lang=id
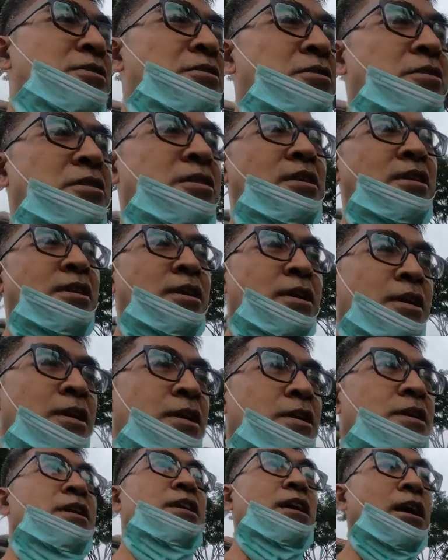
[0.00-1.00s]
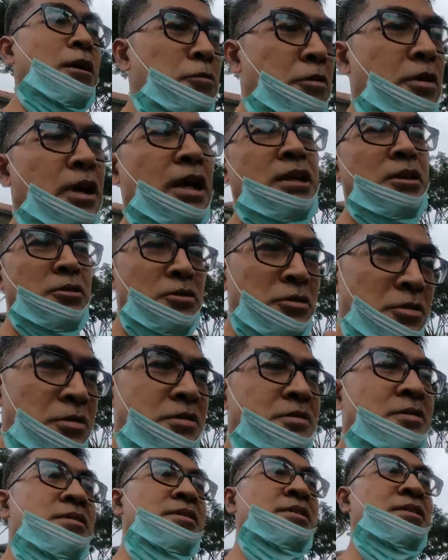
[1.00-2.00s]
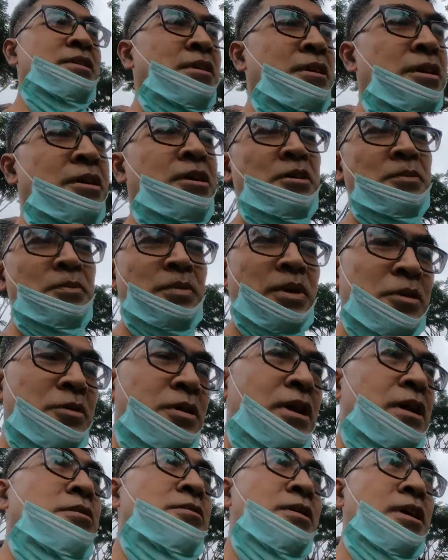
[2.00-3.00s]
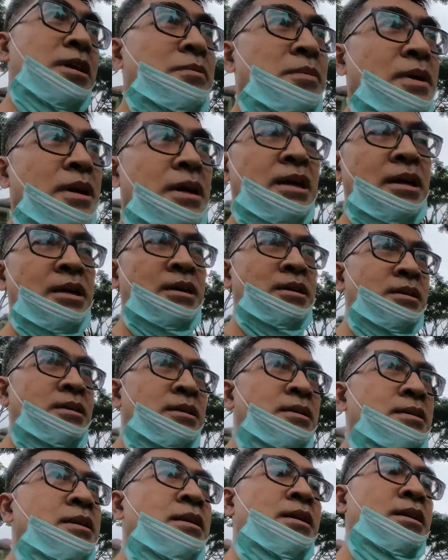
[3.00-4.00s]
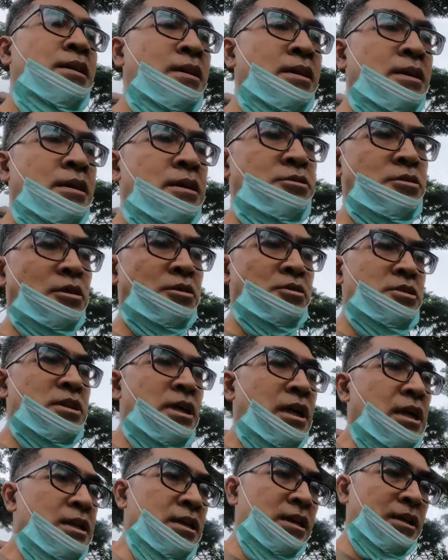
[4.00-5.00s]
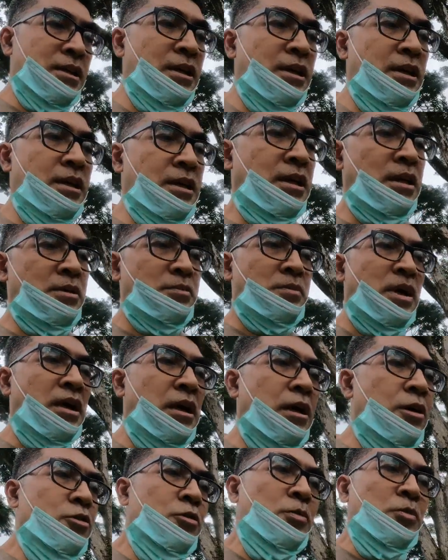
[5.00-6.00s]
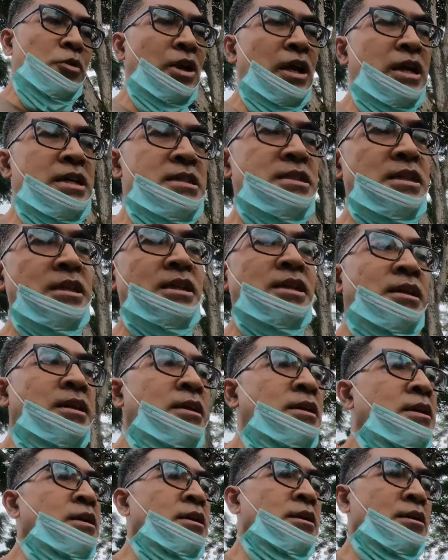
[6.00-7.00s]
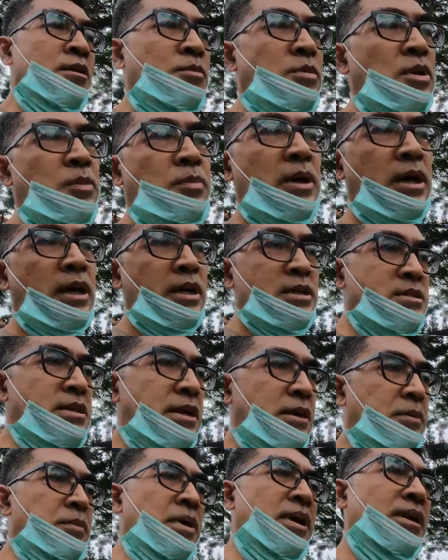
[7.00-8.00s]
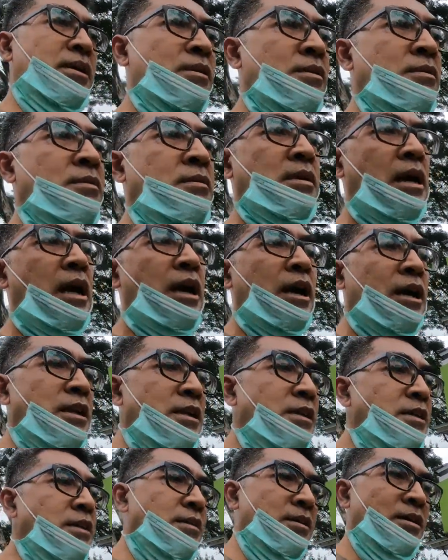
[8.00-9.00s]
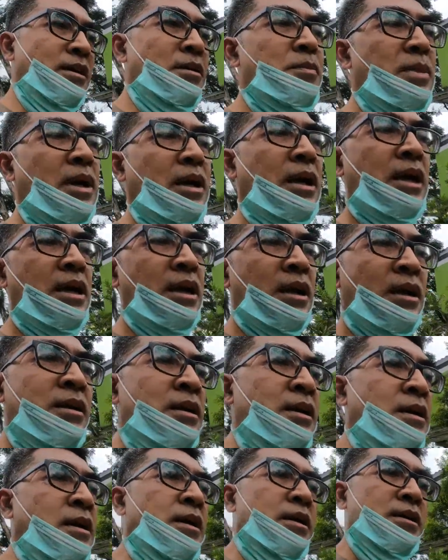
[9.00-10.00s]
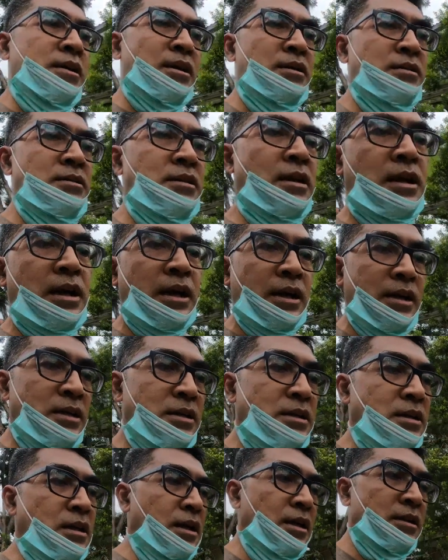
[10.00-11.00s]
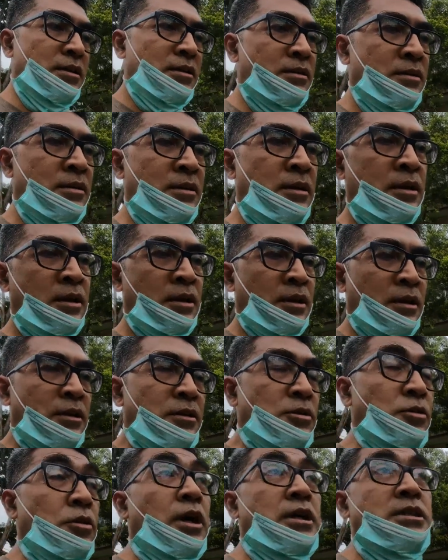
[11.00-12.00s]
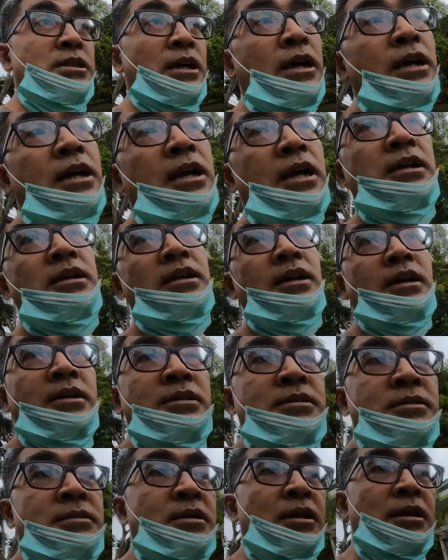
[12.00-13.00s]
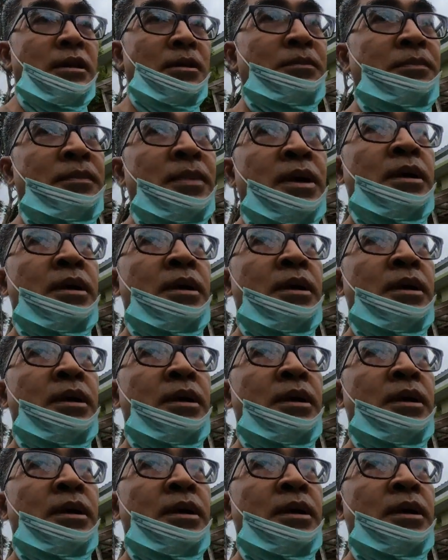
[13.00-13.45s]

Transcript: itu dan lakukan itu berulang-ulang maka suatu saat Anda akan mengakumulasi berbagai segmen ahli ya pakar yang terkait dengan tugas akhir Anda dalam